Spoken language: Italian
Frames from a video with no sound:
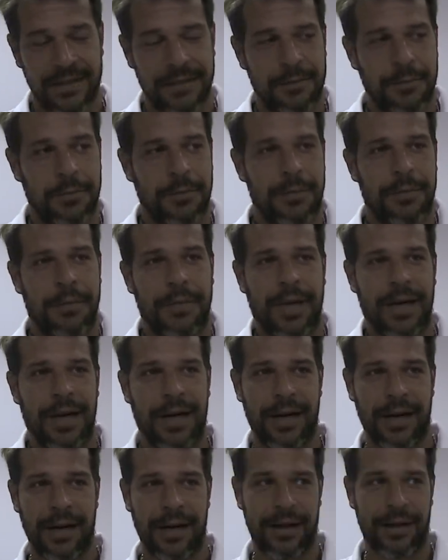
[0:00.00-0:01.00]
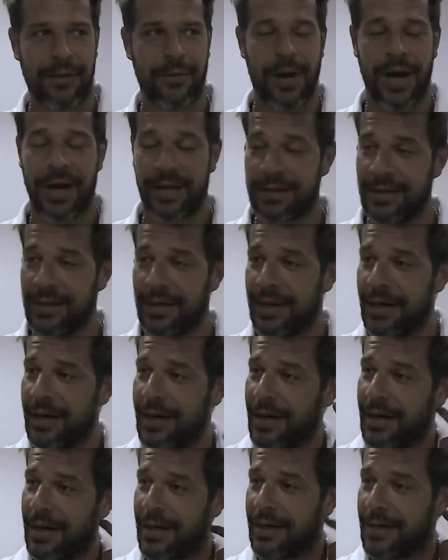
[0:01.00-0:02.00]
Ma
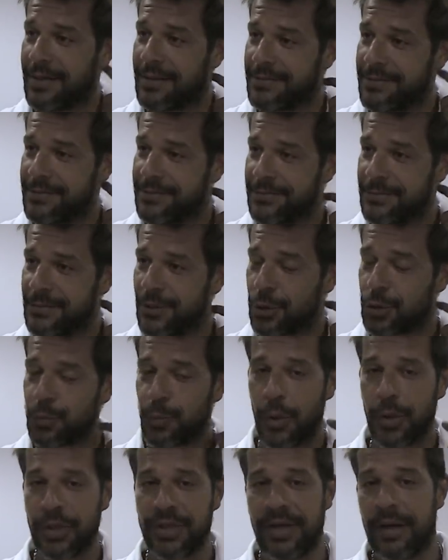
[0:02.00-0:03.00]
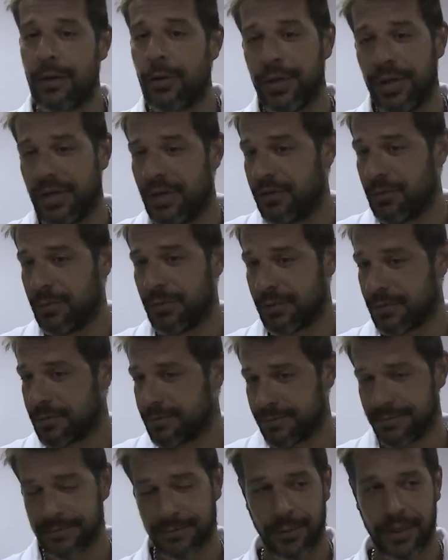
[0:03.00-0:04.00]
guarda, mm, lo sport è agonismo,
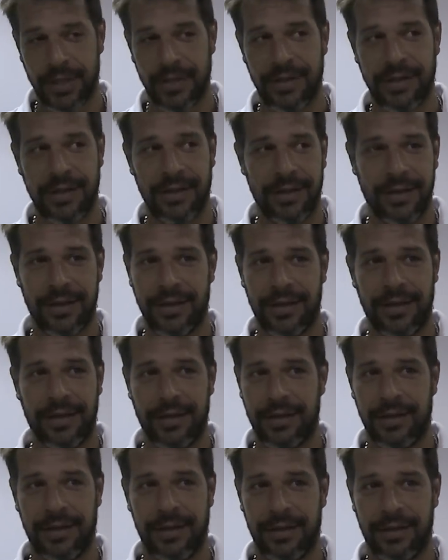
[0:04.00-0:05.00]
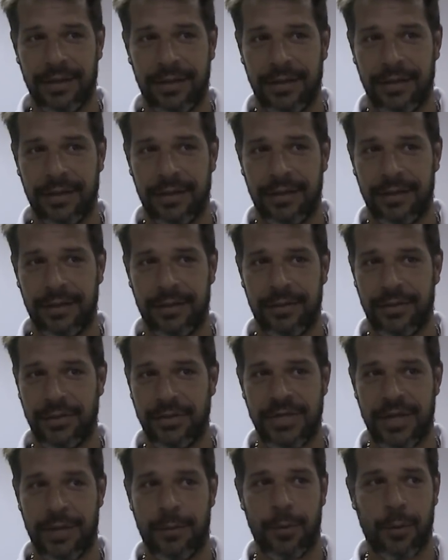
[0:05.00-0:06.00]
quindi noi
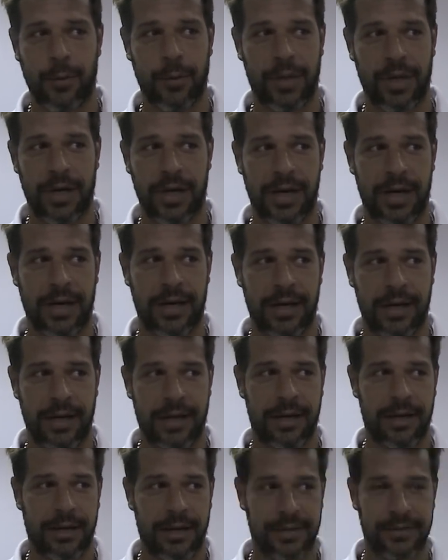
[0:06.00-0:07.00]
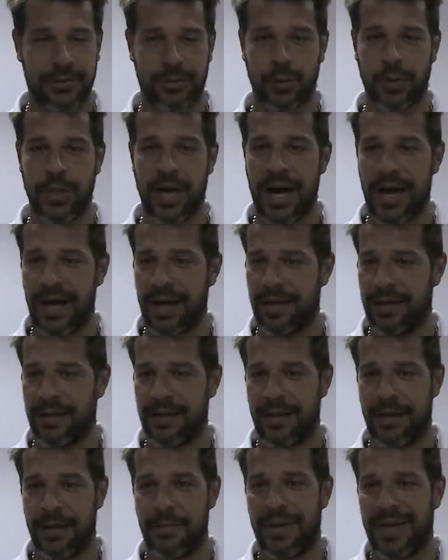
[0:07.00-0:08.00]
siamo qui a sudare, a
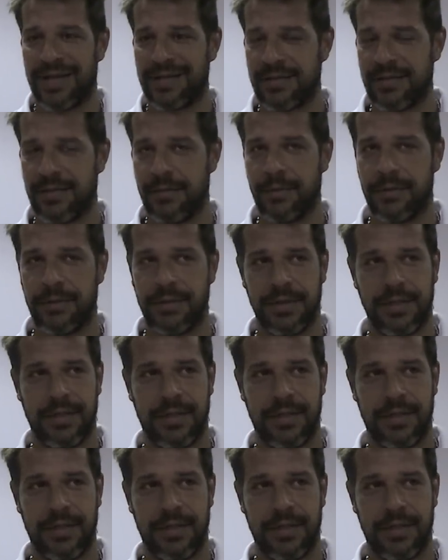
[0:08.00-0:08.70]
dare il massimo,